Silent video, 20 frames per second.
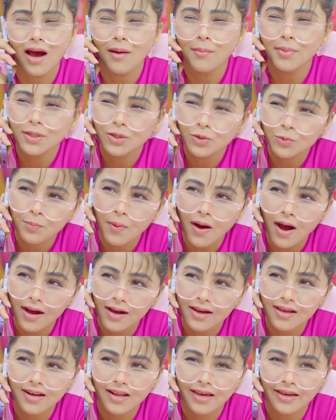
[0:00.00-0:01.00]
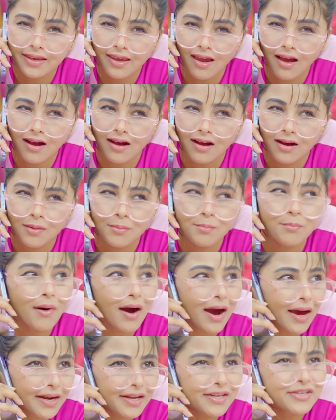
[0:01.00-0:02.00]
अबे तू पागल है क्या
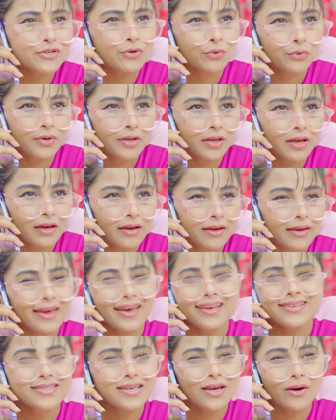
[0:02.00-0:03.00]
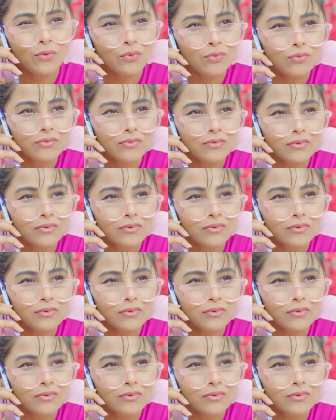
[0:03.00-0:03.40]
बारिश हो रही है कैसे आऊं